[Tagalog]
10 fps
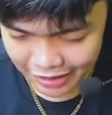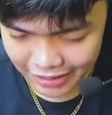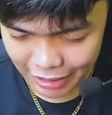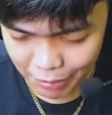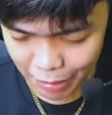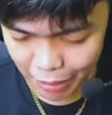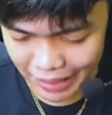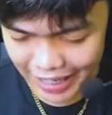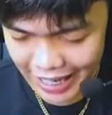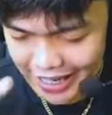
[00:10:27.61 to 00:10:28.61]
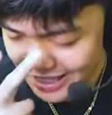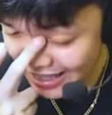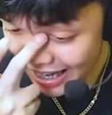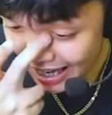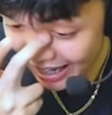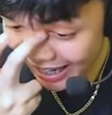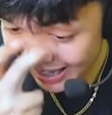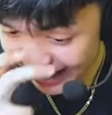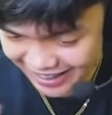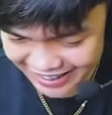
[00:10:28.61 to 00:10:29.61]
Tara magbabay na eh, guys,
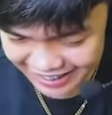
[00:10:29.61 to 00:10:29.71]
guys.